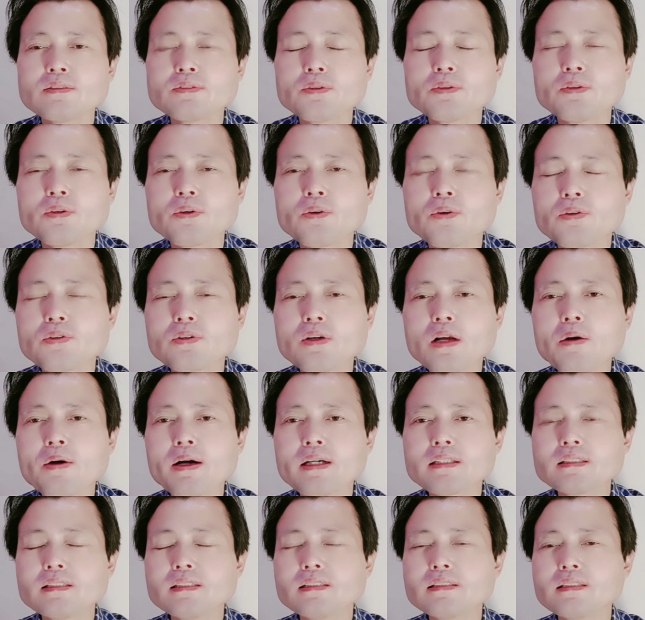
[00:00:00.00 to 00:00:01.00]
또 코로나
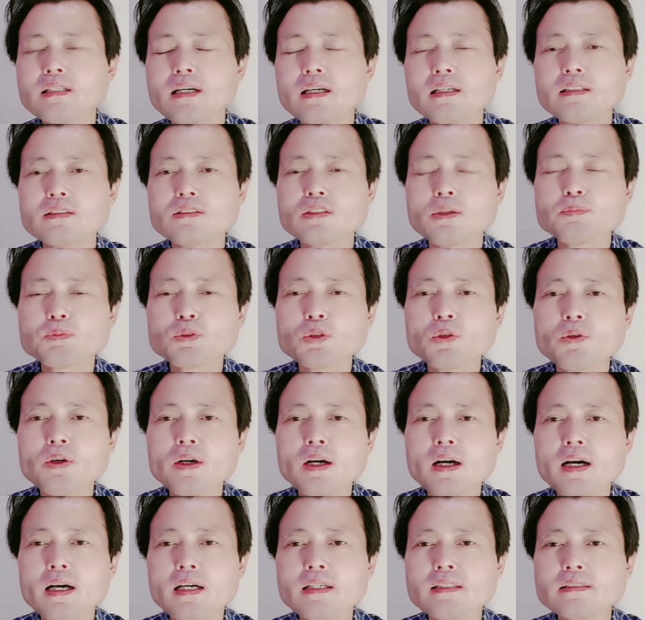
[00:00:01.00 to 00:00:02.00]
확진자를
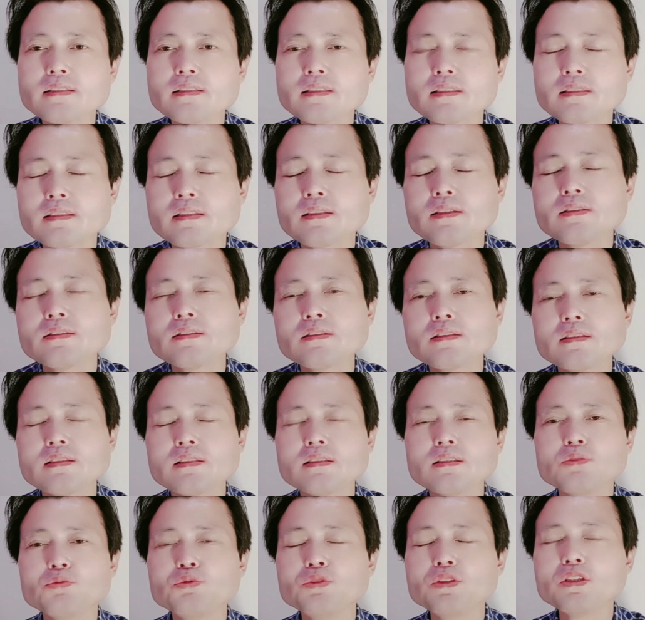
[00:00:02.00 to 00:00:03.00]
접촉한 그런
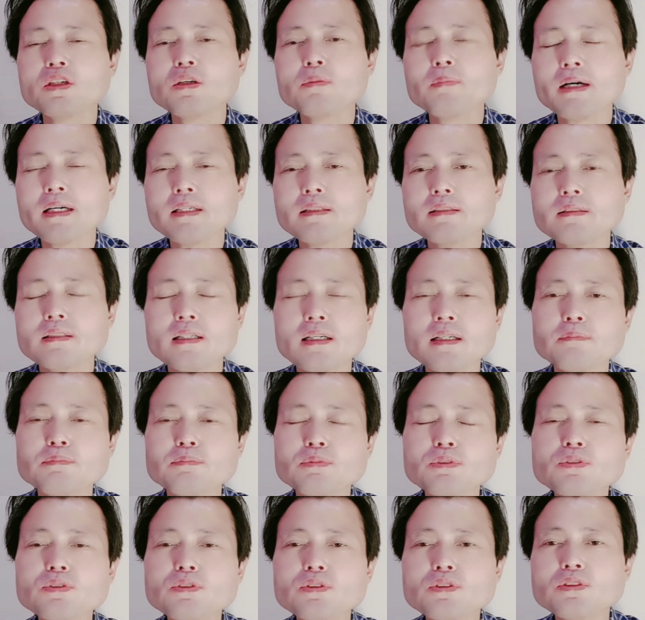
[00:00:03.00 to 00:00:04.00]
그 위험한 어,
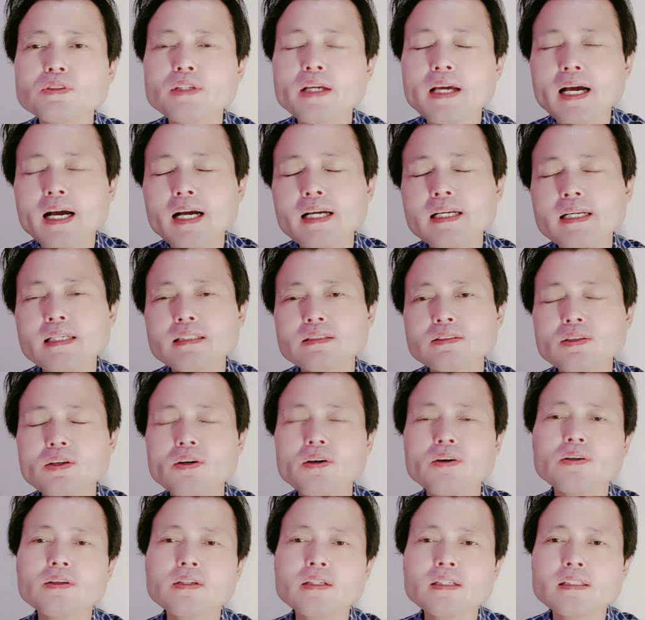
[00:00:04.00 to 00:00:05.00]
분들에
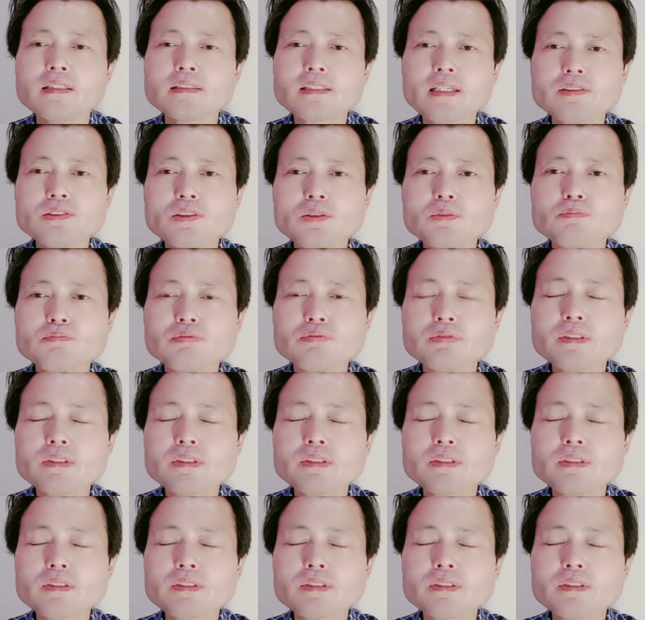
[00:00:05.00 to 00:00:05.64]
한해서 사전